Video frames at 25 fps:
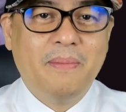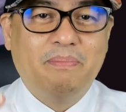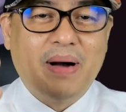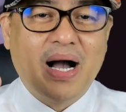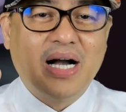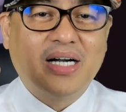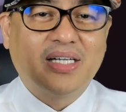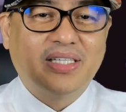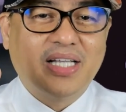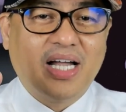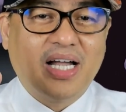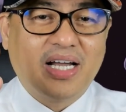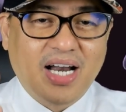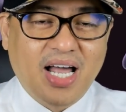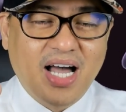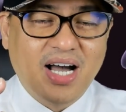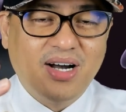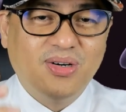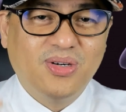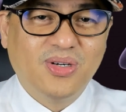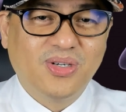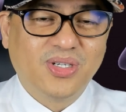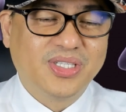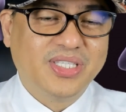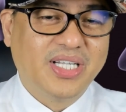
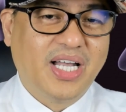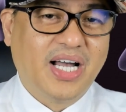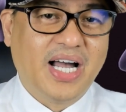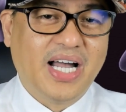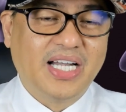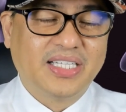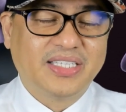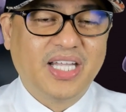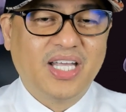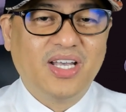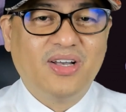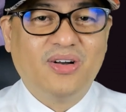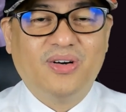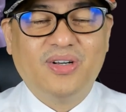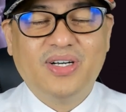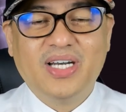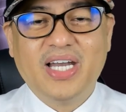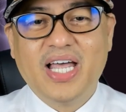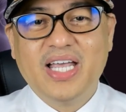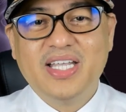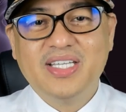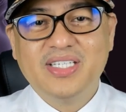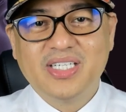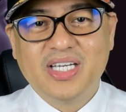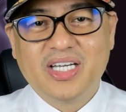pagdaraos ng ating
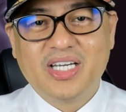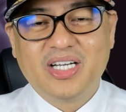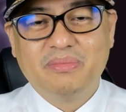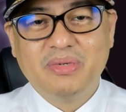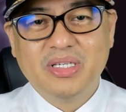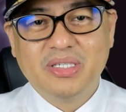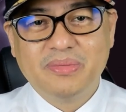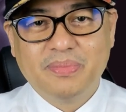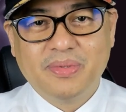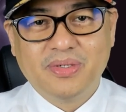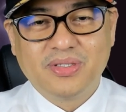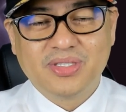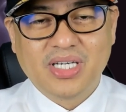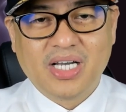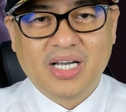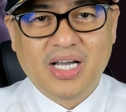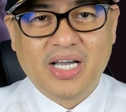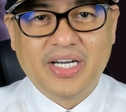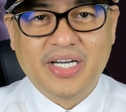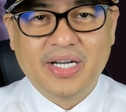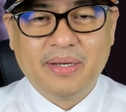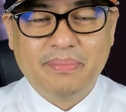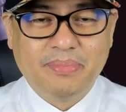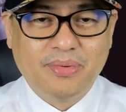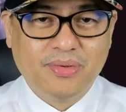online service po sa
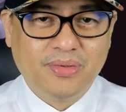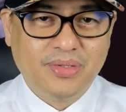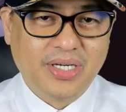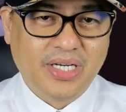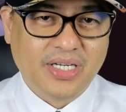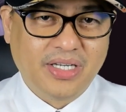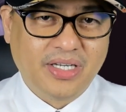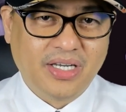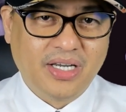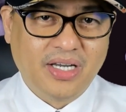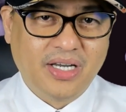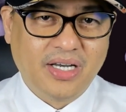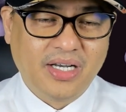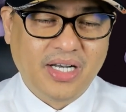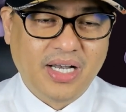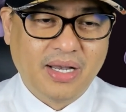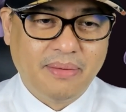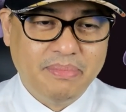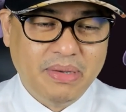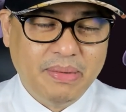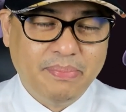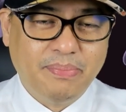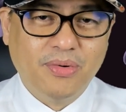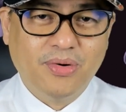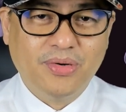ganap po na
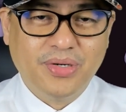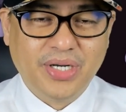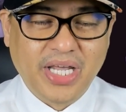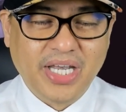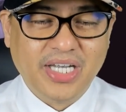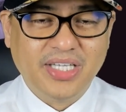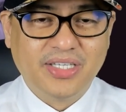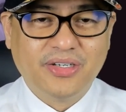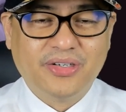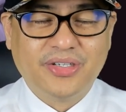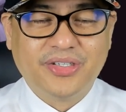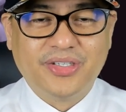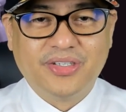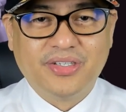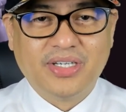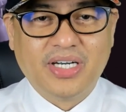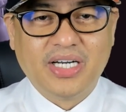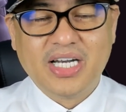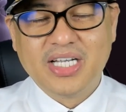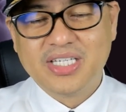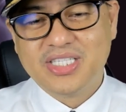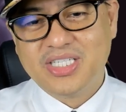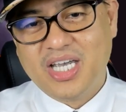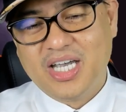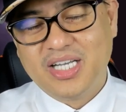gabi po na ito, no,
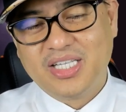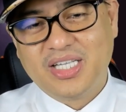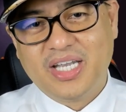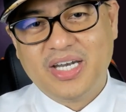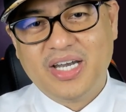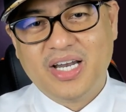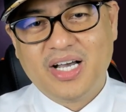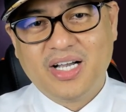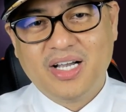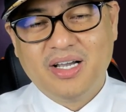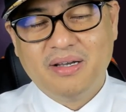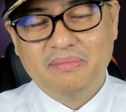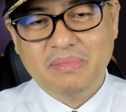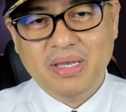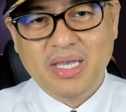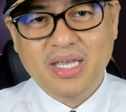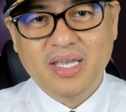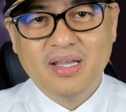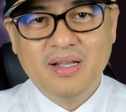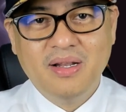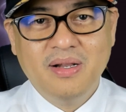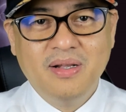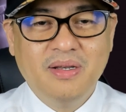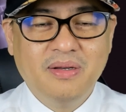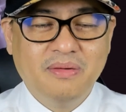alas 7 ng gabi.